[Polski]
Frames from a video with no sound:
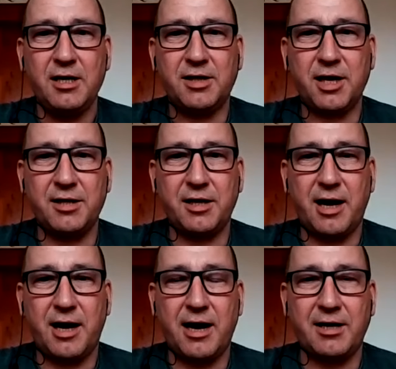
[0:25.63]
trener
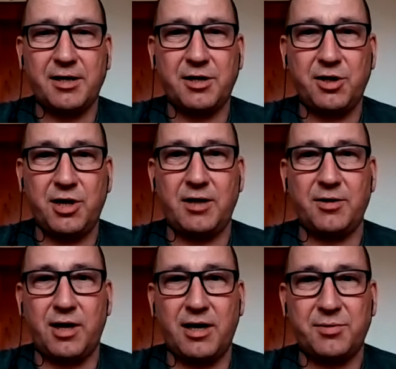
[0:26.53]
Arki Gdynia,
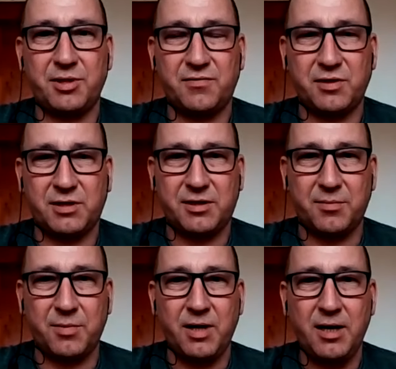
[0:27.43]
no ale przede
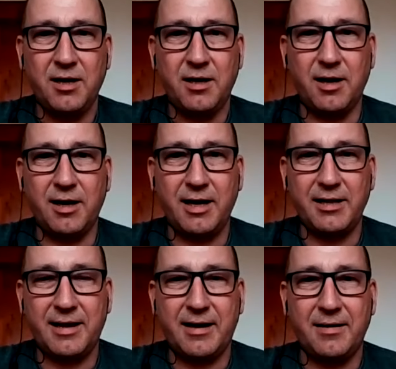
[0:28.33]
wszystkim
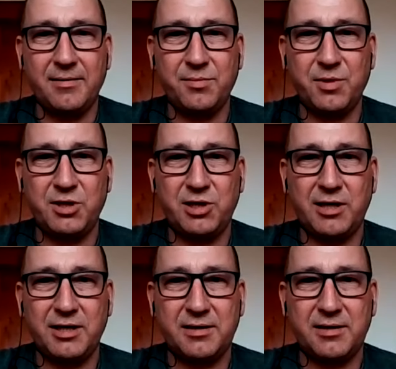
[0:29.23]
legenda Miedzi
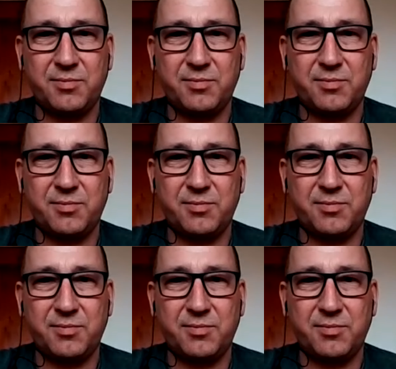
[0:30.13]
Legnica,